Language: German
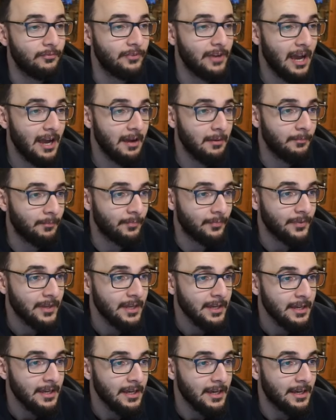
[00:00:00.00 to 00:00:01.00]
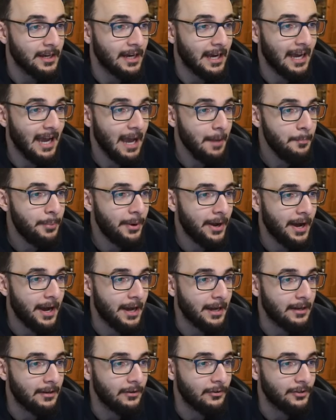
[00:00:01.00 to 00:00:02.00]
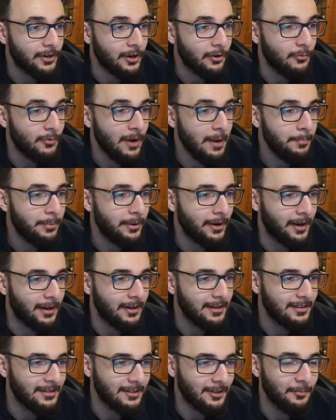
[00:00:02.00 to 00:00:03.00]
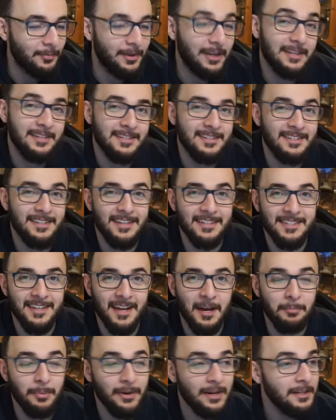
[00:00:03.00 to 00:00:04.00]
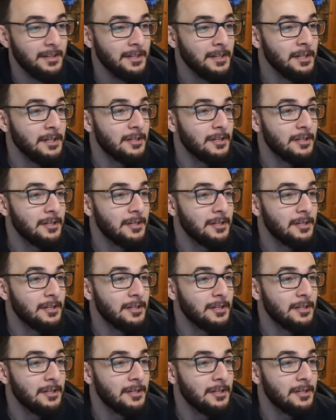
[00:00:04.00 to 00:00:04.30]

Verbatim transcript: Wir haben Rapper oder Rapper, ich glaube erst, das heißt Rapper.